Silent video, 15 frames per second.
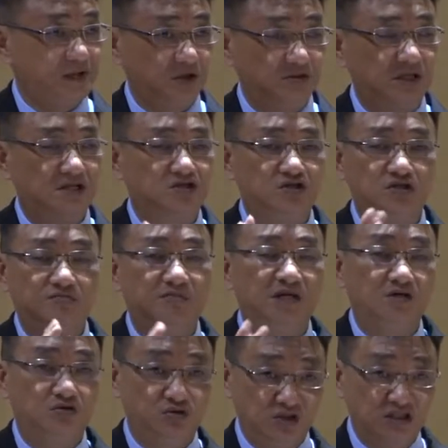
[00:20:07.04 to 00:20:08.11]
表，但是没
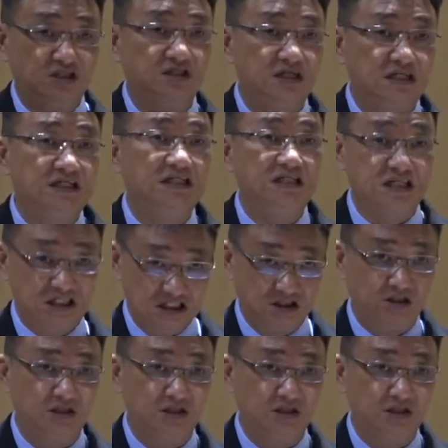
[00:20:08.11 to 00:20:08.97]
有敬谦的实